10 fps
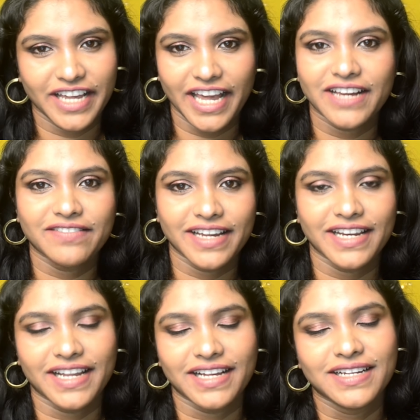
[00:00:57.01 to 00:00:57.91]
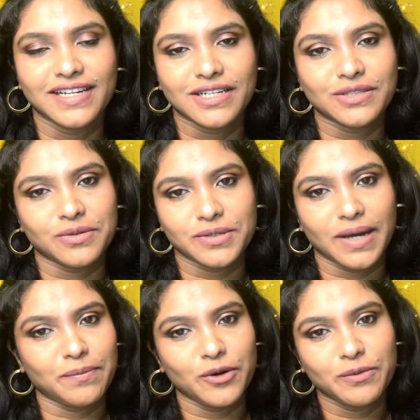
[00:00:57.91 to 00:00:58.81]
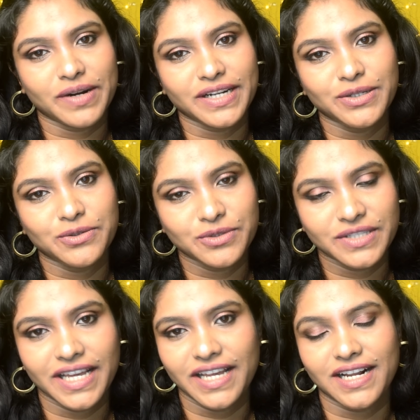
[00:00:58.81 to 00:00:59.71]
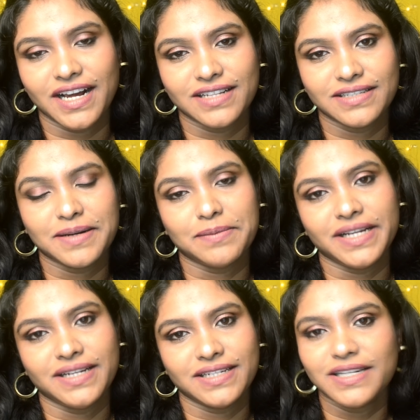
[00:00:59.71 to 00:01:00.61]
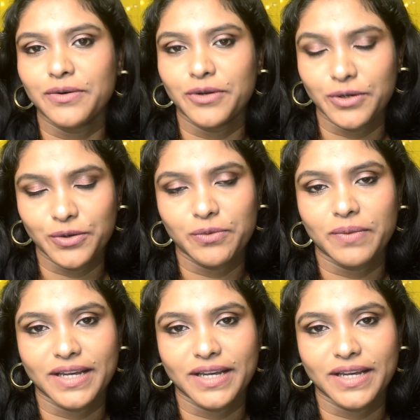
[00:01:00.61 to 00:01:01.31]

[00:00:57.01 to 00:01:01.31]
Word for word: கேட்கவே இல்லை ஸோ அதை அப்லோட் பண்ணி யூஸே இருக்காது அப்படின்ட்டு நான் ஒரு நியூ